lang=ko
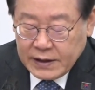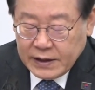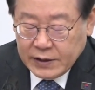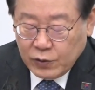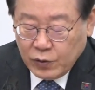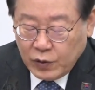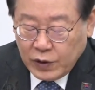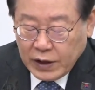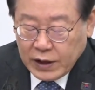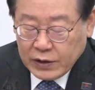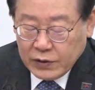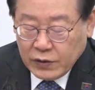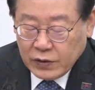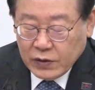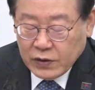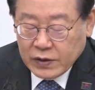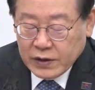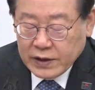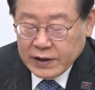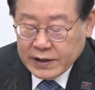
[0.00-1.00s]

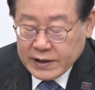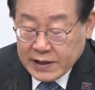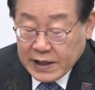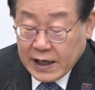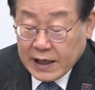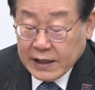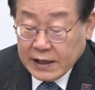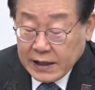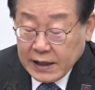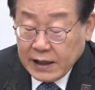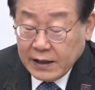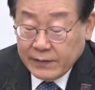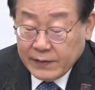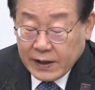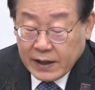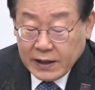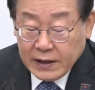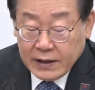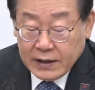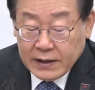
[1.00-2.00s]
이동안에도
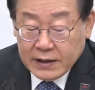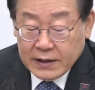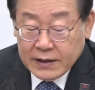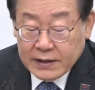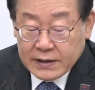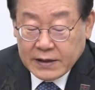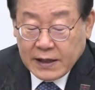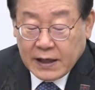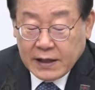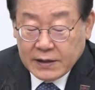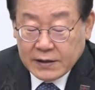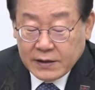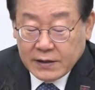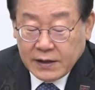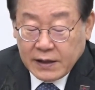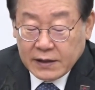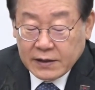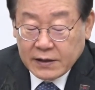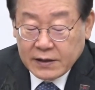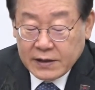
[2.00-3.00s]
작게나마
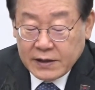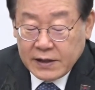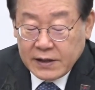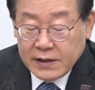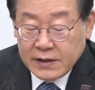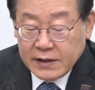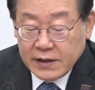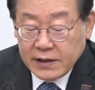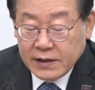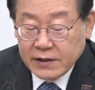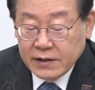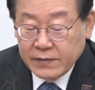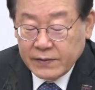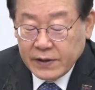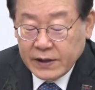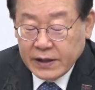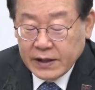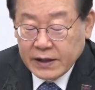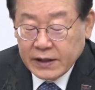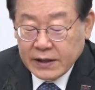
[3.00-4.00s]
상승했던 실질
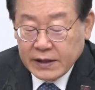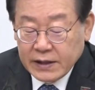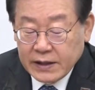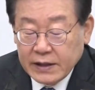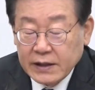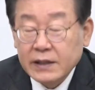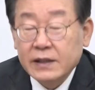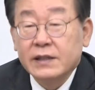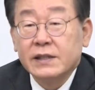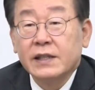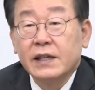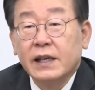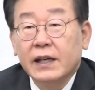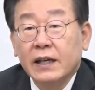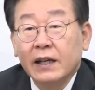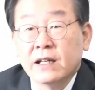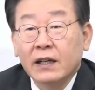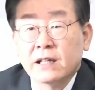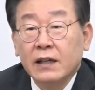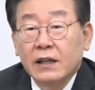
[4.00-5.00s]
임금이
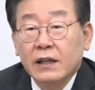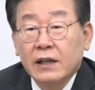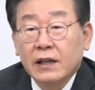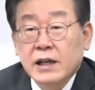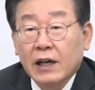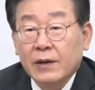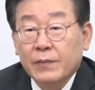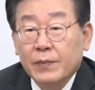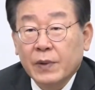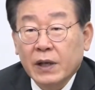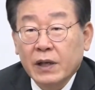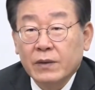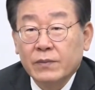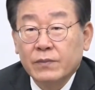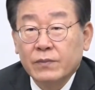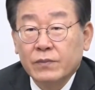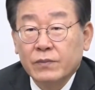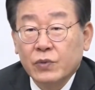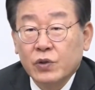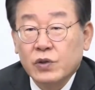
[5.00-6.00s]
이제
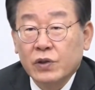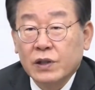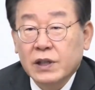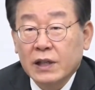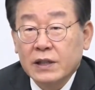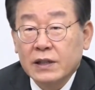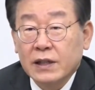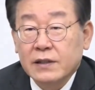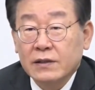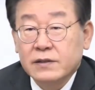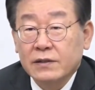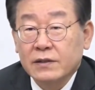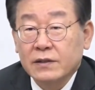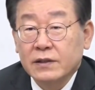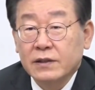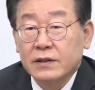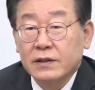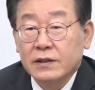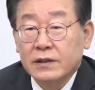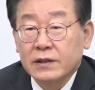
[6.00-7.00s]
가파른 물가
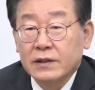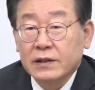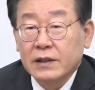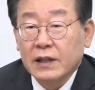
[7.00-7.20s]
상승을